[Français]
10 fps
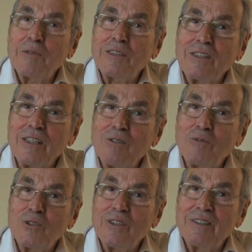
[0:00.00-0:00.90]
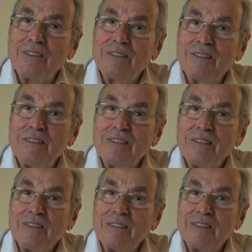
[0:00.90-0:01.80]
président de la communauté
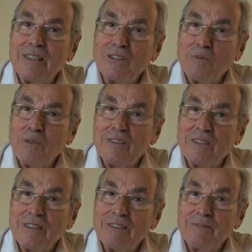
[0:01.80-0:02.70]
d'Aix-en-Provence.